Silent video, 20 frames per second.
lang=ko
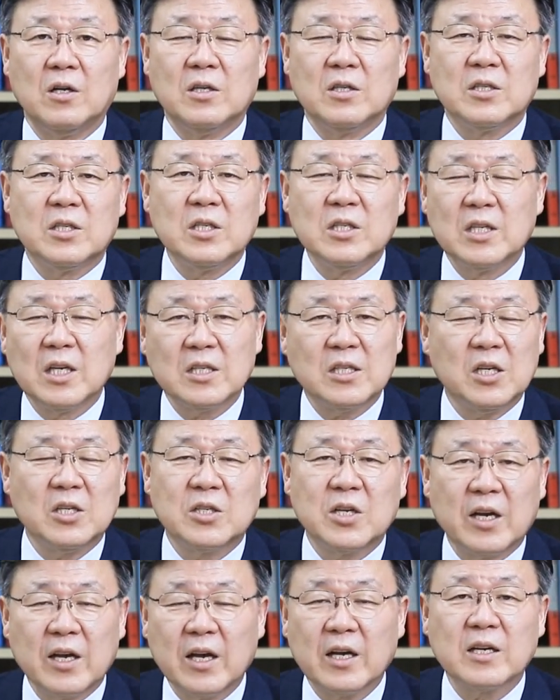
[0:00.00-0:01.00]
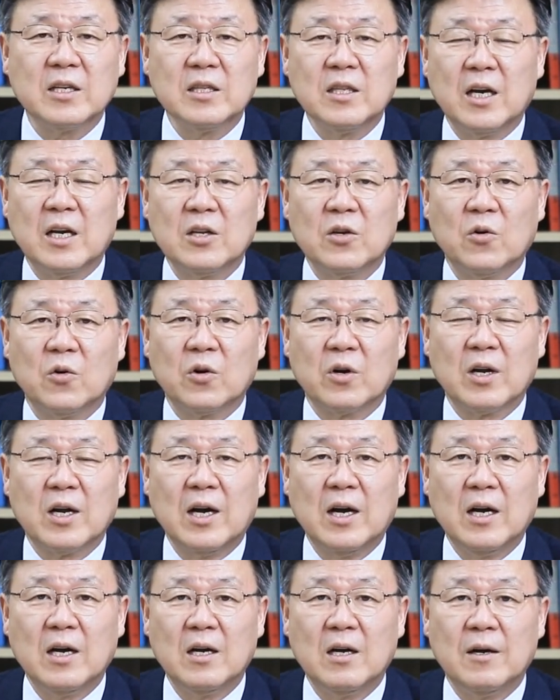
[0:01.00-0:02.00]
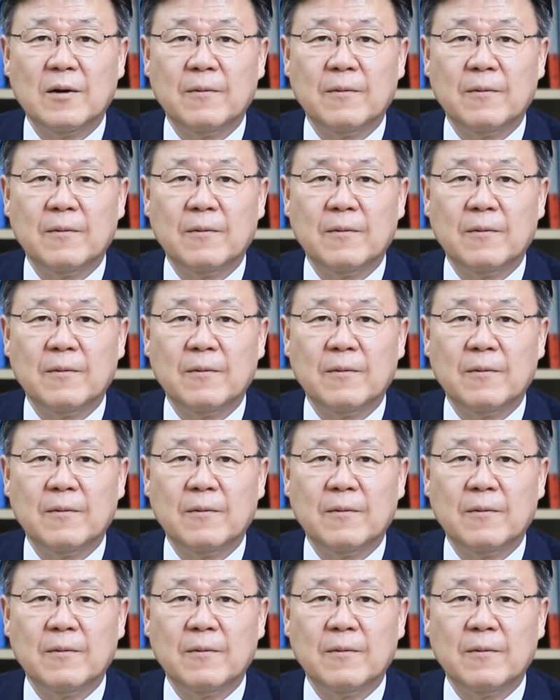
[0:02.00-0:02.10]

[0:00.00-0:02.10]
진짜 세상의 끝날이 올까?